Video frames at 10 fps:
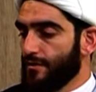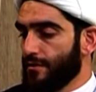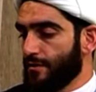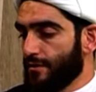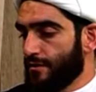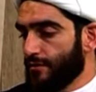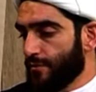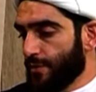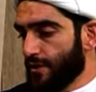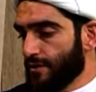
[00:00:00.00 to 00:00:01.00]
«Э,
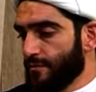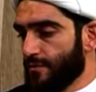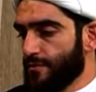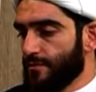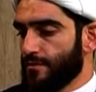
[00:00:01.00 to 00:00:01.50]
но при этом